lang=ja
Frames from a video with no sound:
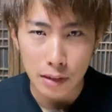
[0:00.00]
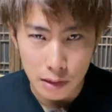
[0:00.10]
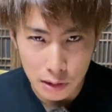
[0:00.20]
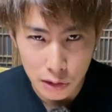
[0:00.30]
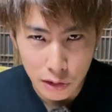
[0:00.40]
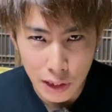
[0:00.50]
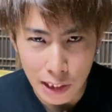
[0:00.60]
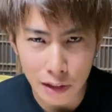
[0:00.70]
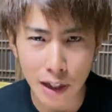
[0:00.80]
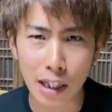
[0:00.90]

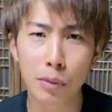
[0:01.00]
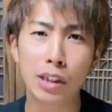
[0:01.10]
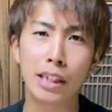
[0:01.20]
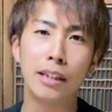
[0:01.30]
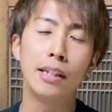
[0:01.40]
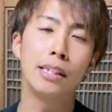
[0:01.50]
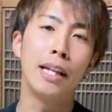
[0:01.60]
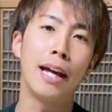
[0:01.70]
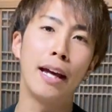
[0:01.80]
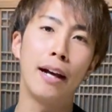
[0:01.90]
ツーリングが気持ちいいです
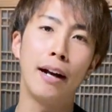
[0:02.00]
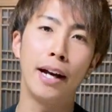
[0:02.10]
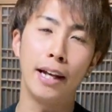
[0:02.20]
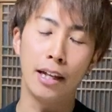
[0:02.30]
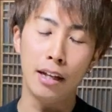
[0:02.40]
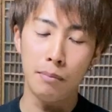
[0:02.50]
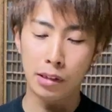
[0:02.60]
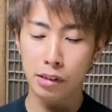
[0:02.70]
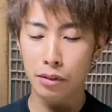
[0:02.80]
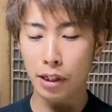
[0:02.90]
ね。はい。まあ、
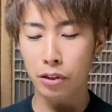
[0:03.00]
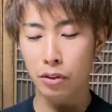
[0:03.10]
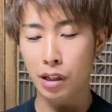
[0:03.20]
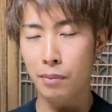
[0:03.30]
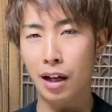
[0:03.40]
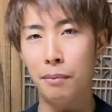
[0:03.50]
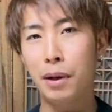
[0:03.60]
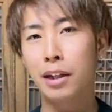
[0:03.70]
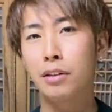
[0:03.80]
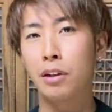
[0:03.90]
ツーリングといえば
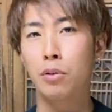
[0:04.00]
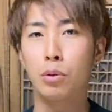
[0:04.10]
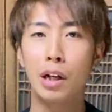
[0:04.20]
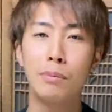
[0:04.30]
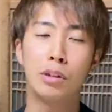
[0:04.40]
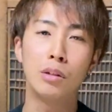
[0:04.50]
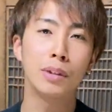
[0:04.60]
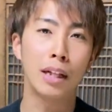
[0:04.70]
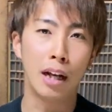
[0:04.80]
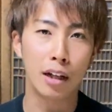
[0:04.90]
バイクでこうドライブするみ
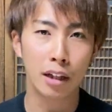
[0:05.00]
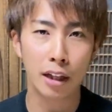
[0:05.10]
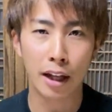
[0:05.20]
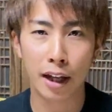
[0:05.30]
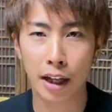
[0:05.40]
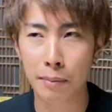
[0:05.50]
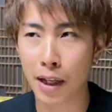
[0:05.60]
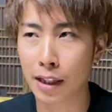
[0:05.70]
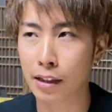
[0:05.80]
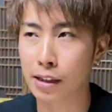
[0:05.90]
たいな、えー、意味合
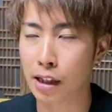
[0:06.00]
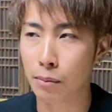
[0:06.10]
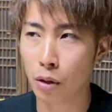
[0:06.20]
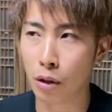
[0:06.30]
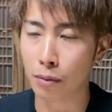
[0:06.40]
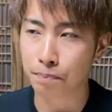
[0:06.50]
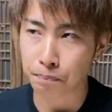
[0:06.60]
いなんですけども、